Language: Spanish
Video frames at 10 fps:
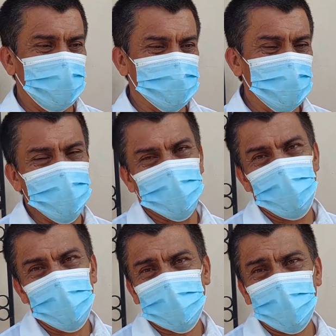
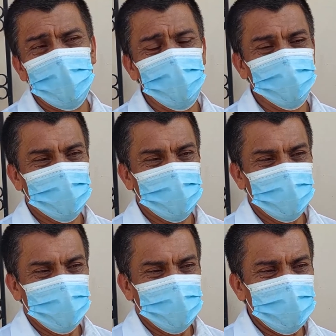lleva saneamiento
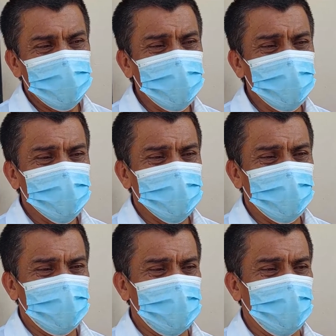ambiental
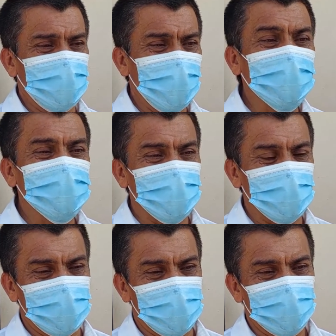y
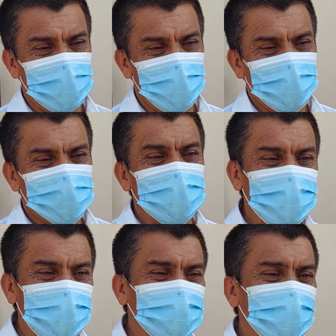eh, búsqueda de
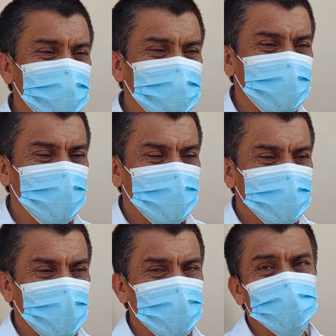
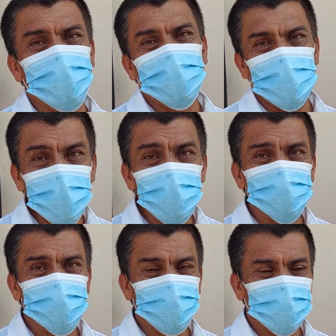tarjetas de
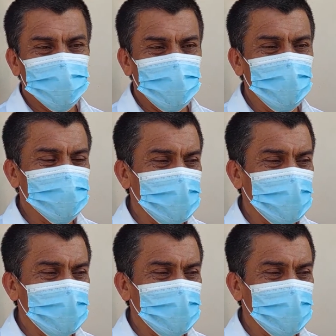control de niños,